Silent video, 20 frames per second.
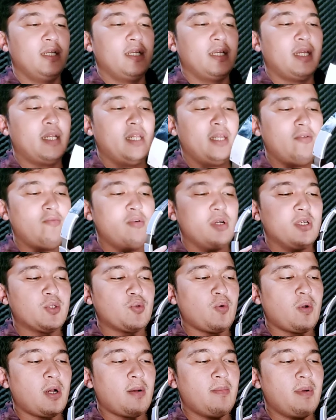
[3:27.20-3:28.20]
ini gua
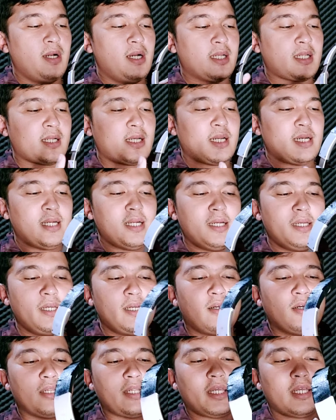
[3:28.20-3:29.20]
suka banget karena
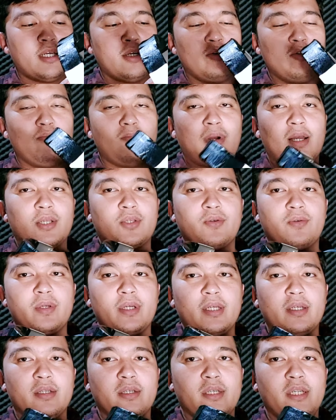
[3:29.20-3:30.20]
dia ketika lu masuk
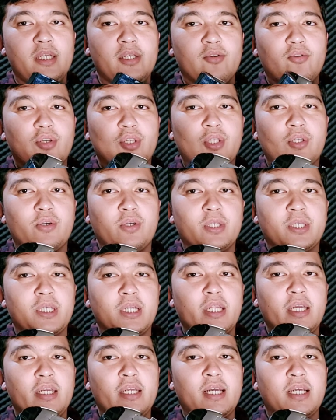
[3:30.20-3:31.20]
ya dia noise
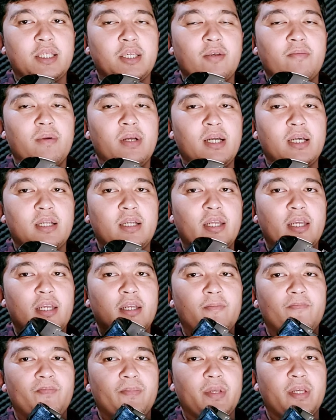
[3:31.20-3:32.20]
cancellingnya asik banget
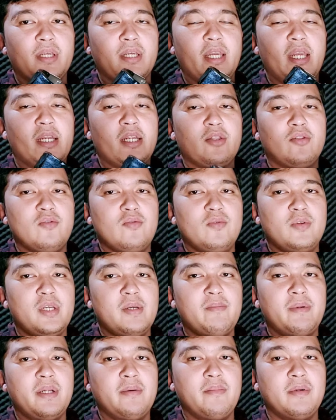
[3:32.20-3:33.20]
nih ini tuh
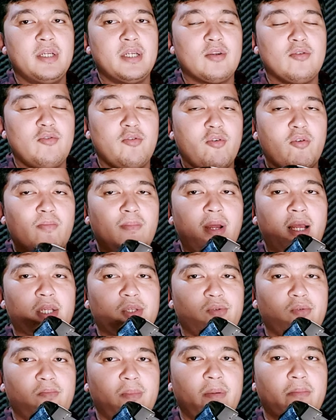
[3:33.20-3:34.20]
dia bener-bener lu kalau
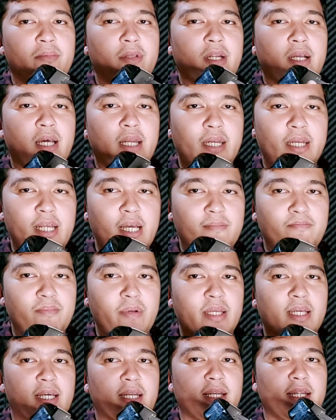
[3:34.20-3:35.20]
masuk bener-bener kedap
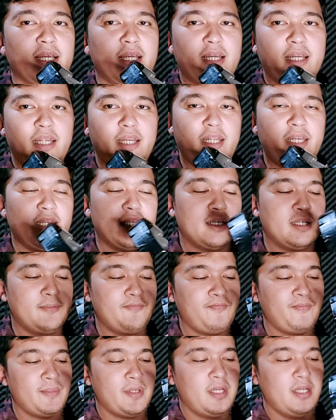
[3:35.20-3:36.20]
nih karena ini ya
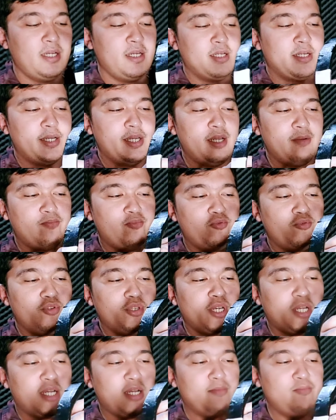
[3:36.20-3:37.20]
dia
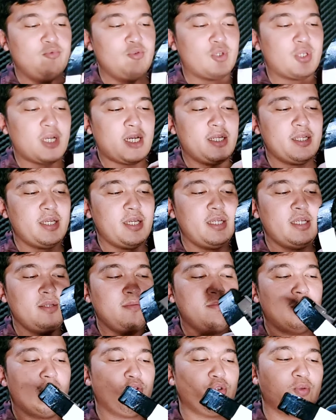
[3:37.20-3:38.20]
punya busanya
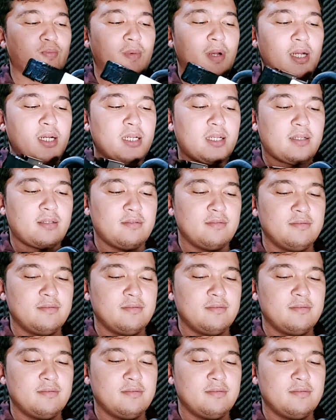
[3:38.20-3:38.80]
ini bagus banget